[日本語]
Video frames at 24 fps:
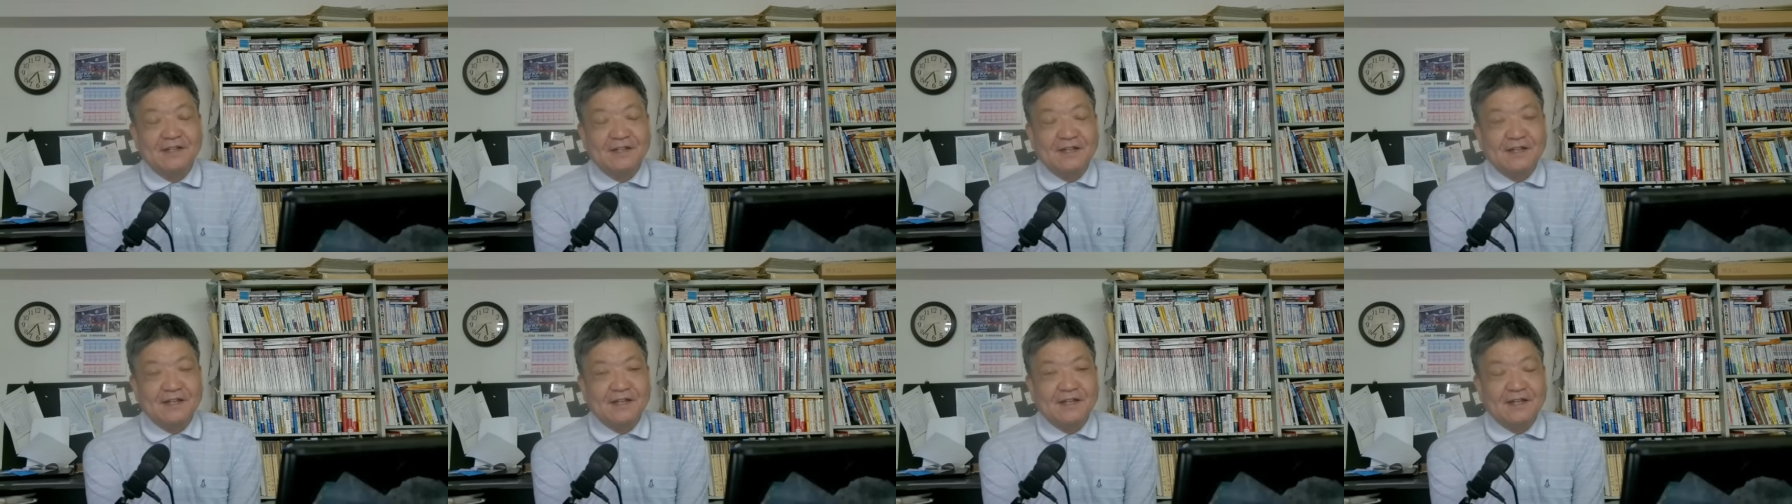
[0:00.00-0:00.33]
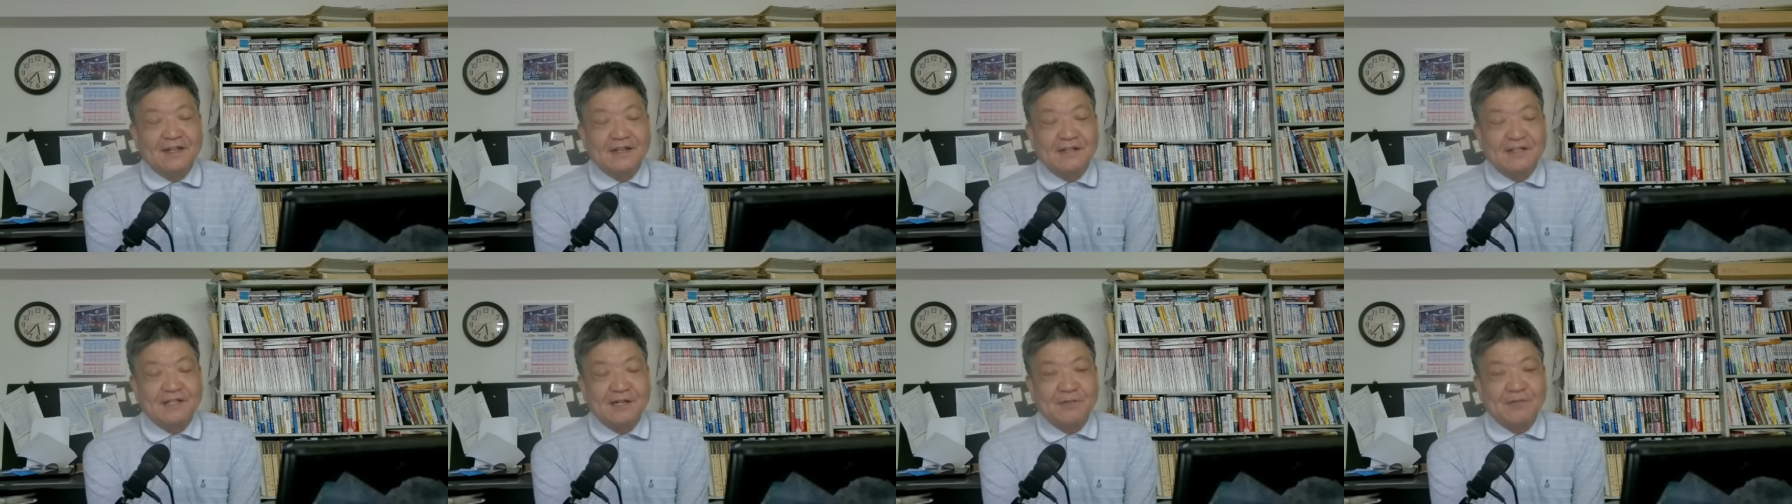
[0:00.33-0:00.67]

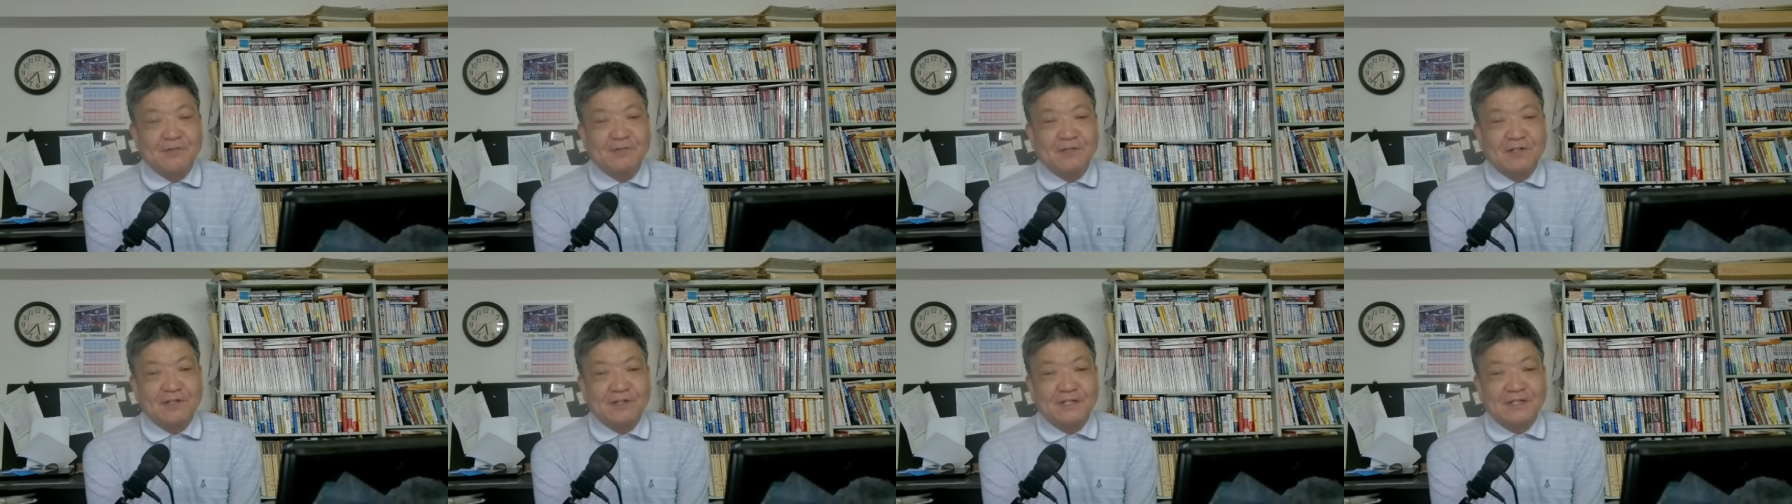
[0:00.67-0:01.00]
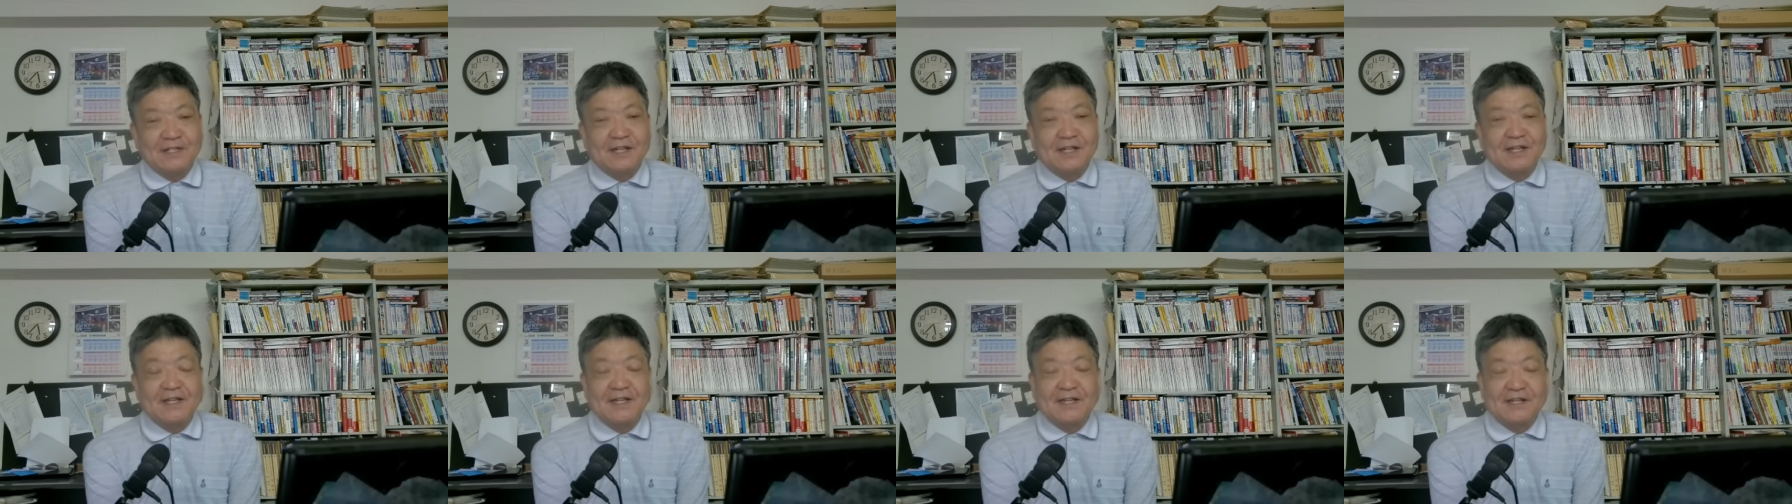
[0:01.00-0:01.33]
えー、債務超過に
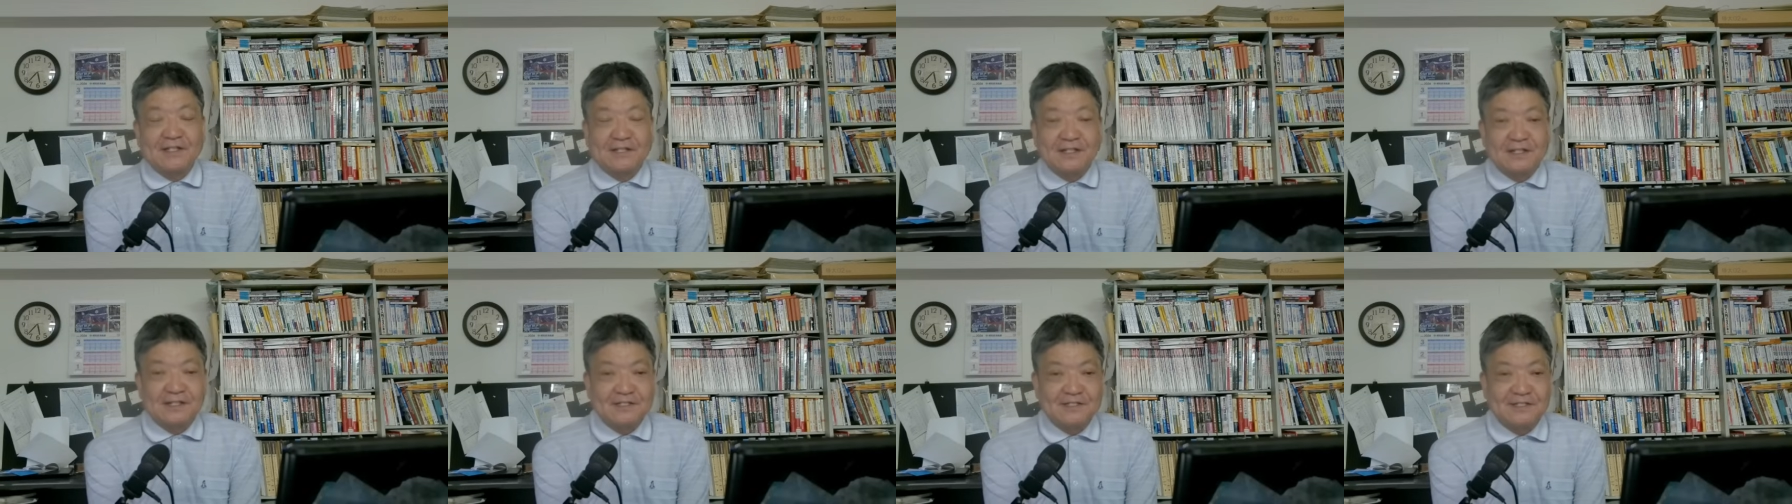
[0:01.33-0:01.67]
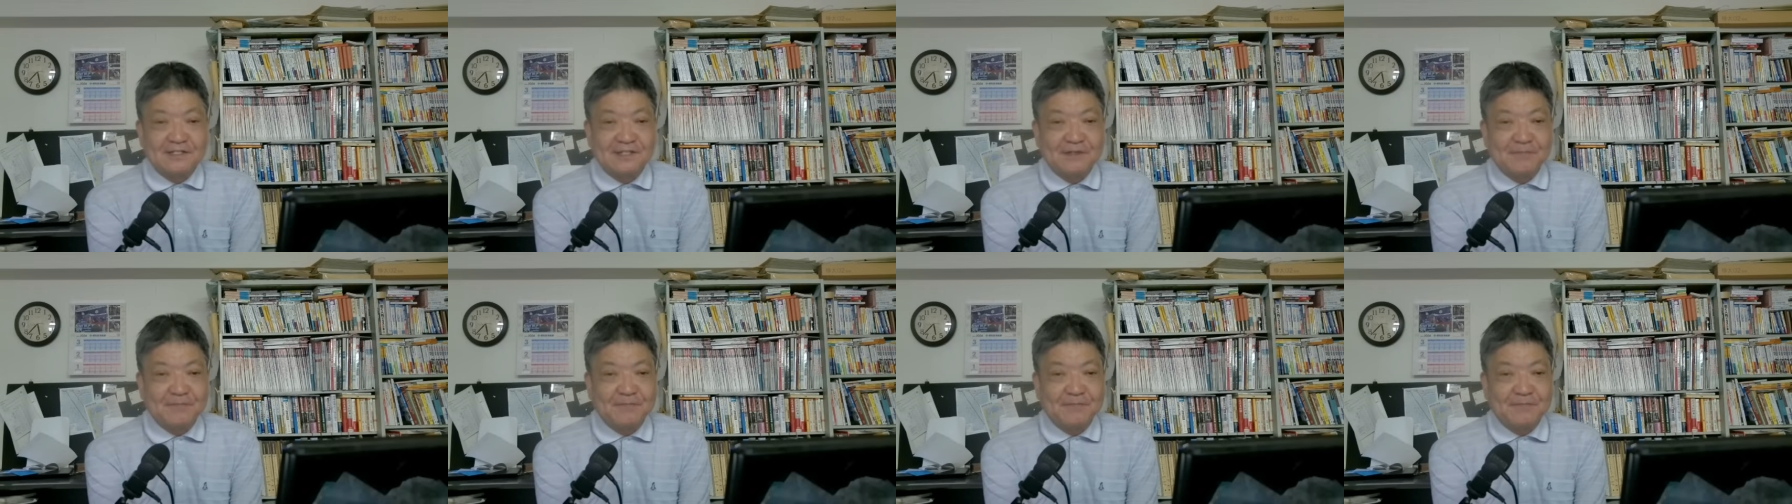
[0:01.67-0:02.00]
はならなかったんで
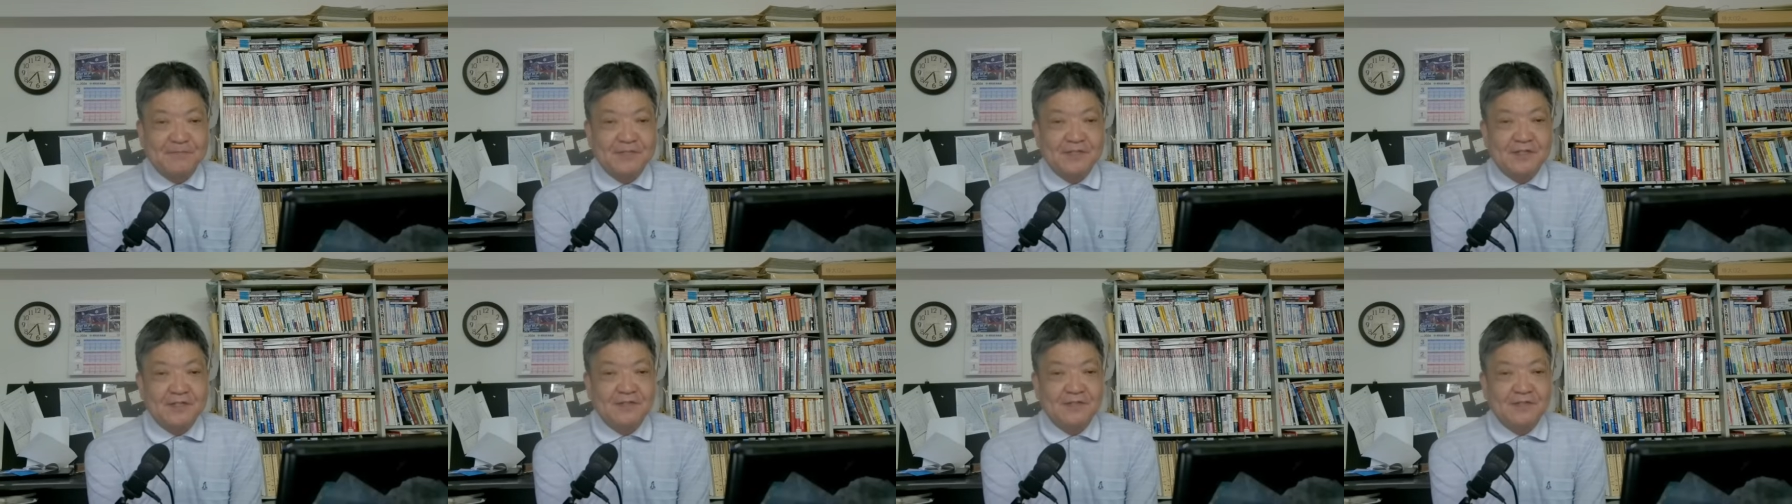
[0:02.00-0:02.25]
すね